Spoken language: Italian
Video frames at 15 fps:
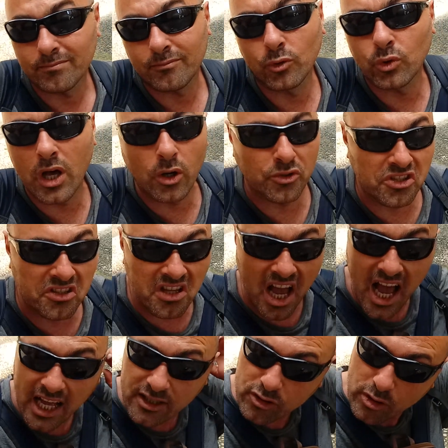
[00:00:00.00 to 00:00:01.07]
una ogni
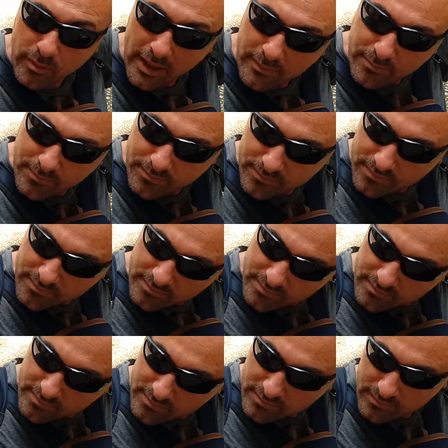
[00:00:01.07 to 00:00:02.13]
tanto beh,
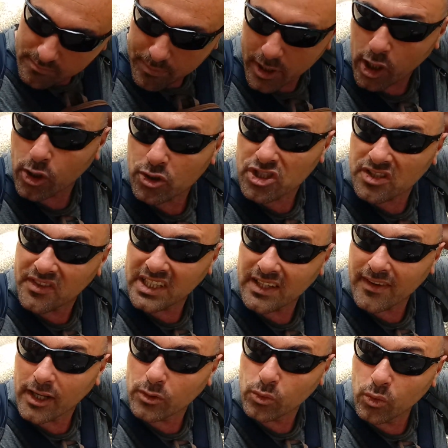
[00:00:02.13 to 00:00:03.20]
però non si
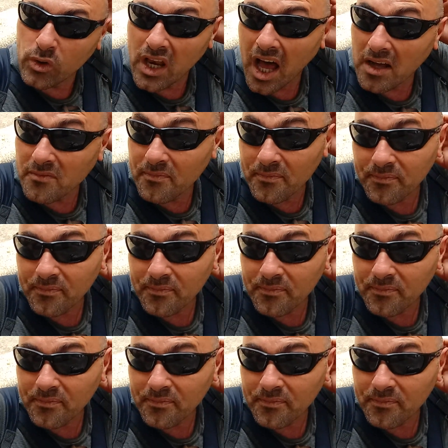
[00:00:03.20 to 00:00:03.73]
vedeva nulla